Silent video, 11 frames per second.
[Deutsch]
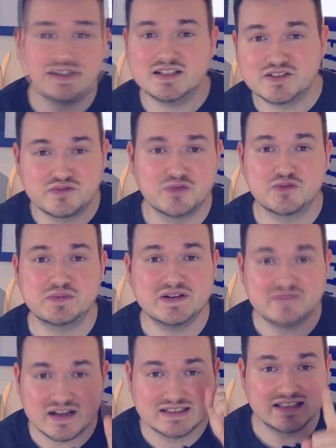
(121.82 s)
in diesen fünf
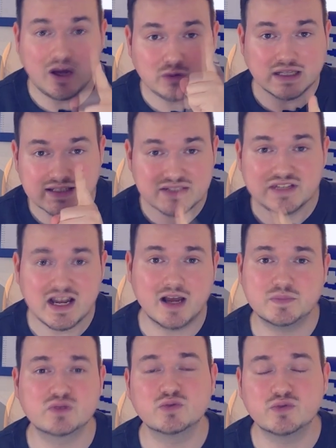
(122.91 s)
Spielen war, genau das wieder
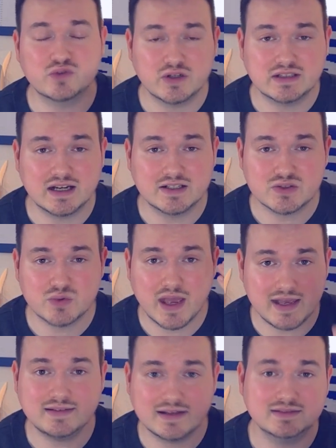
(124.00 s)
abzurufen, euch daran zu
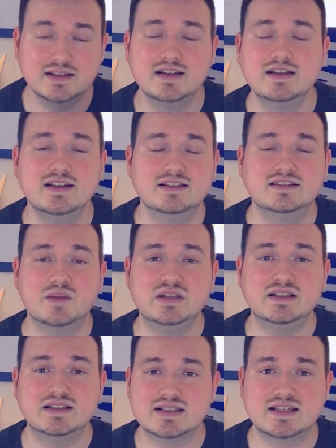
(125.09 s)
erinnern,
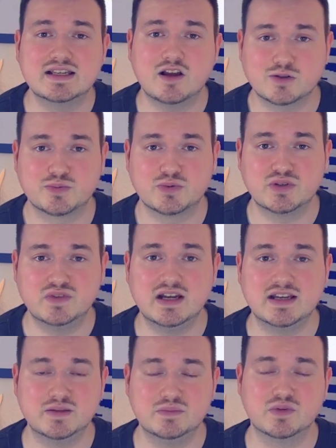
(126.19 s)
damit ihr das gegen Augsburg
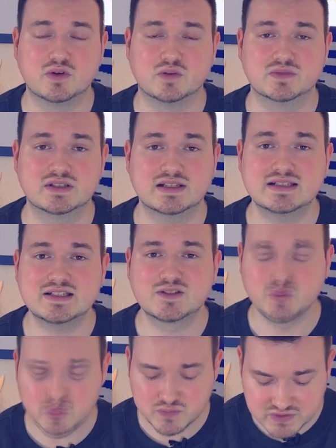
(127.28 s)
wieder hinbekommt. Das ist
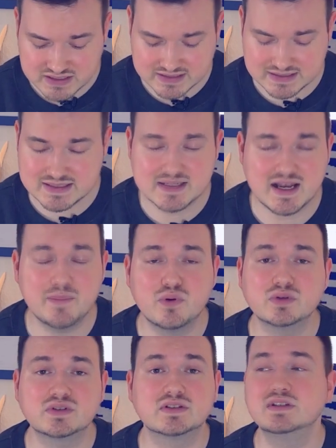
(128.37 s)
so wichtig. Diese drei
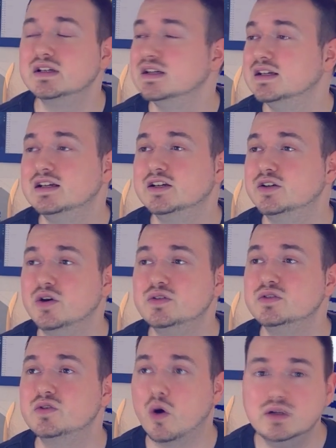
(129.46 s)
Punkte
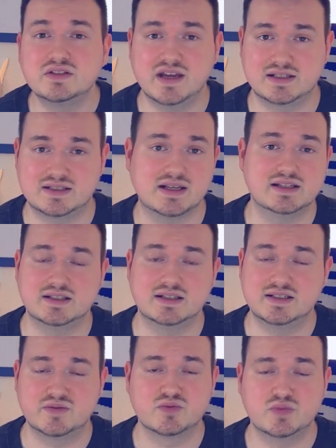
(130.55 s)
können Gold wert sein an
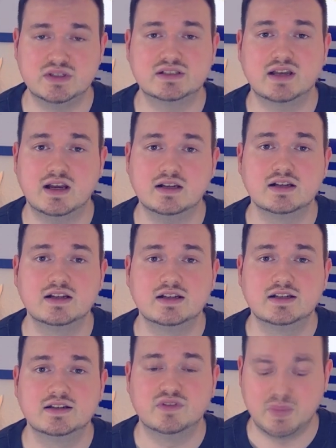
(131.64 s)
diesem Spieltag,
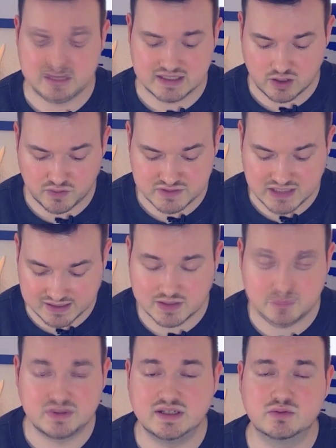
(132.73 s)
wenn man dann auch auf die
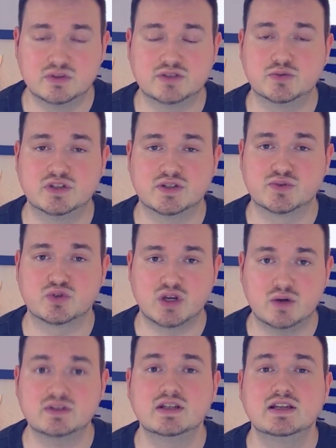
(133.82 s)
anderen Begegnungen natürlich dann so
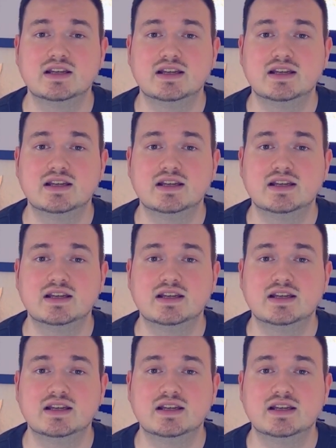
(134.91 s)
schaut.